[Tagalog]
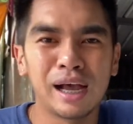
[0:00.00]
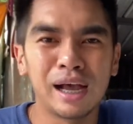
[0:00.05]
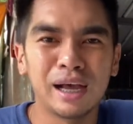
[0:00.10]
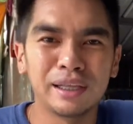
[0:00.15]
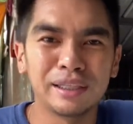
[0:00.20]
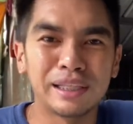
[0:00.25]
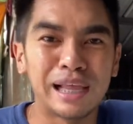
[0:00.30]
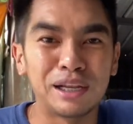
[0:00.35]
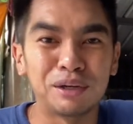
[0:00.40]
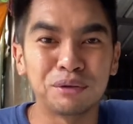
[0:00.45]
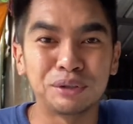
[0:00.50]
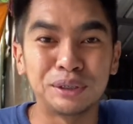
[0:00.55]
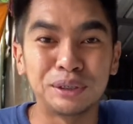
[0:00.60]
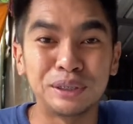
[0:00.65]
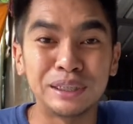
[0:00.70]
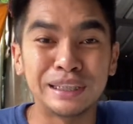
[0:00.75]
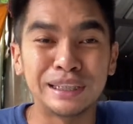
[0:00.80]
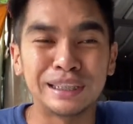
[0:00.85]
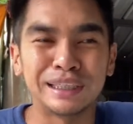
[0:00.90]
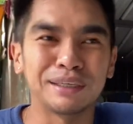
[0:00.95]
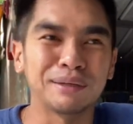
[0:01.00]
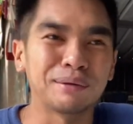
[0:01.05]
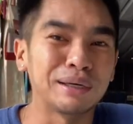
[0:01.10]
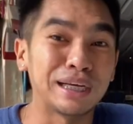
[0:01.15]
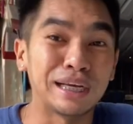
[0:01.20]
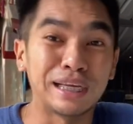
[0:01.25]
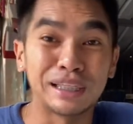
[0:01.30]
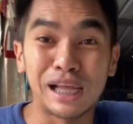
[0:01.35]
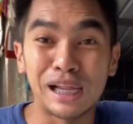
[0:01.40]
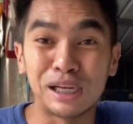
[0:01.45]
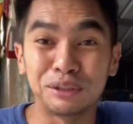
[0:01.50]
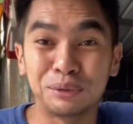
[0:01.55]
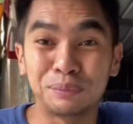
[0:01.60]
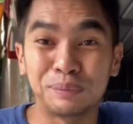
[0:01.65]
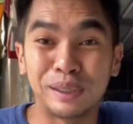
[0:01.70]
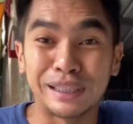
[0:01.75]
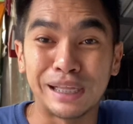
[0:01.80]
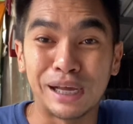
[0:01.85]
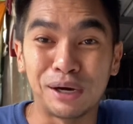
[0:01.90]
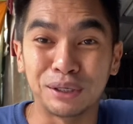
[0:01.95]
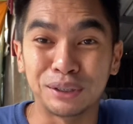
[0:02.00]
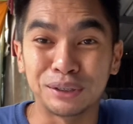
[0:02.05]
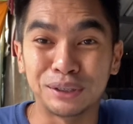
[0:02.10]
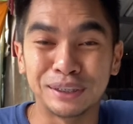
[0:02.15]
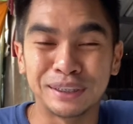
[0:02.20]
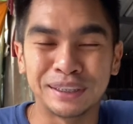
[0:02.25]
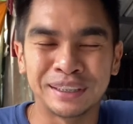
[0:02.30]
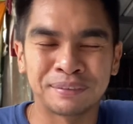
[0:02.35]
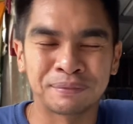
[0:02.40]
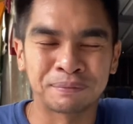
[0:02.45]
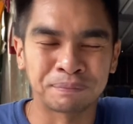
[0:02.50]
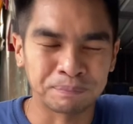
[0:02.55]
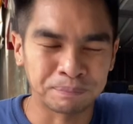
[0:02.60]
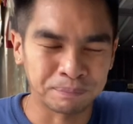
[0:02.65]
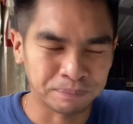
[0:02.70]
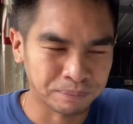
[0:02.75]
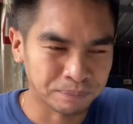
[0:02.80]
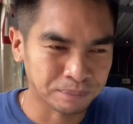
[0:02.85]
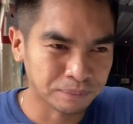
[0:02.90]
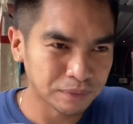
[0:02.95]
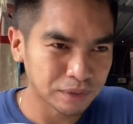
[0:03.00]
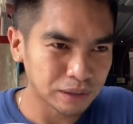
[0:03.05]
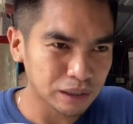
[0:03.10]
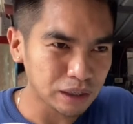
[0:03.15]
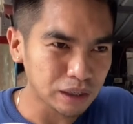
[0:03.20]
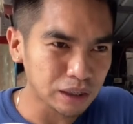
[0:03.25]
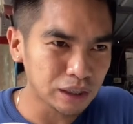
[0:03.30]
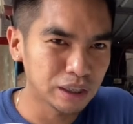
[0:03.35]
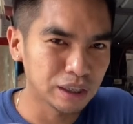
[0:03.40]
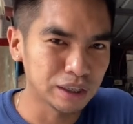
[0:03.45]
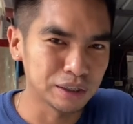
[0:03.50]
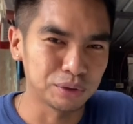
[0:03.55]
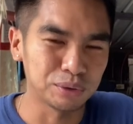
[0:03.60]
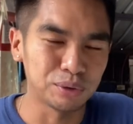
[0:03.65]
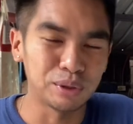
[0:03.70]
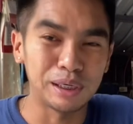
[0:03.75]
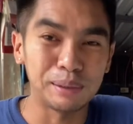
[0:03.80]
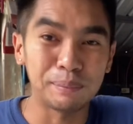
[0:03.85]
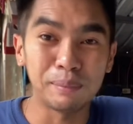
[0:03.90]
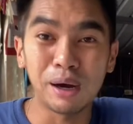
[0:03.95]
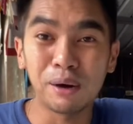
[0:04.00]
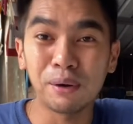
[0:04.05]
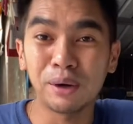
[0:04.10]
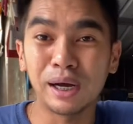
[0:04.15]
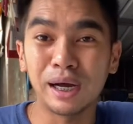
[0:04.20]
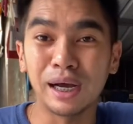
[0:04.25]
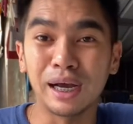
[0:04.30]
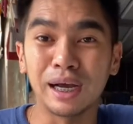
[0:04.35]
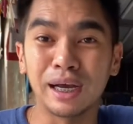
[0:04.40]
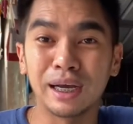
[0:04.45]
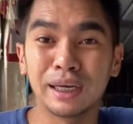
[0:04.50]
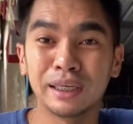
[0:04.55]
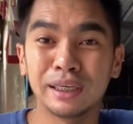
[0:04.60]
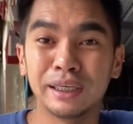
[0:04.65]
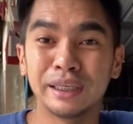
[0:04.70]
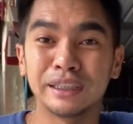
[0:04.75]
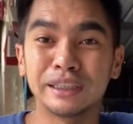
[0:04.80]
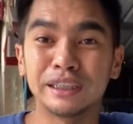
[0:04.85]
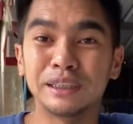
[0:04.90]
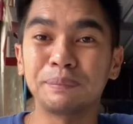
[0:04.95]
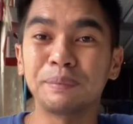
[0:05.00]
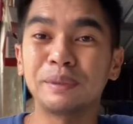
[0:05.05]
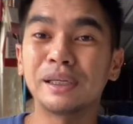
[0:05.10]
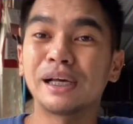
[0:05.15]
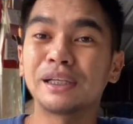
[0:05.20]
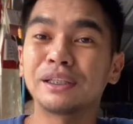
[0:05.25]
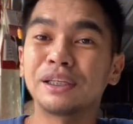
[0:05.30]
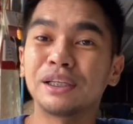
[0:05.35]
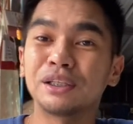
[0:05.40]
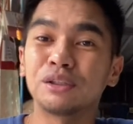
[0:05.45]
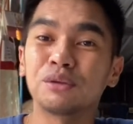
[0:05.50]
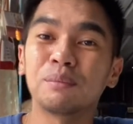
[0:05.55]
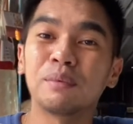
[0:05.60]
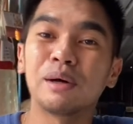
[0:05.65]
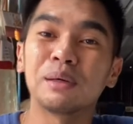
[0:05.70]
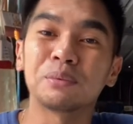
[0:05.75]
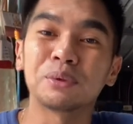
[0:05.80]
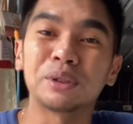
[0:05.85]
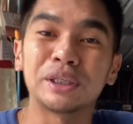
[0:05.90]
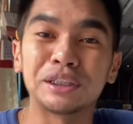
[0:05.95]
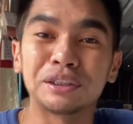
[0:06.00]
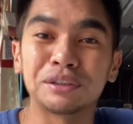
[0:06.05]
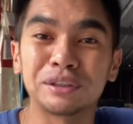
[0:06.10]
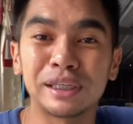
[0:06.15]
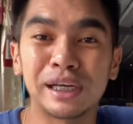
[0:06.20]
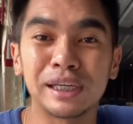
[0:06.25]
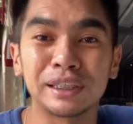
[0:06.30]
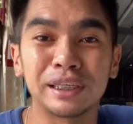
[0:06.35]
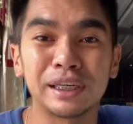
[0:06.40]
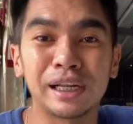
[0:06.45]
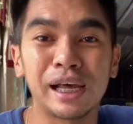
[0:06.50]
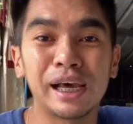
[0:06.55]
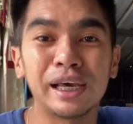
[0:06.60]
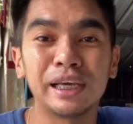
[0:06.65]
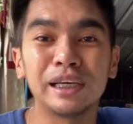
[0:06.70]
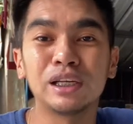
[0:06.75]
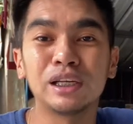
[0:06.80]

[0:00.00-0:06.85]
analogy, may analogy pa tawag dun. So, halimbawa, isipin natin itong mga protection natin ay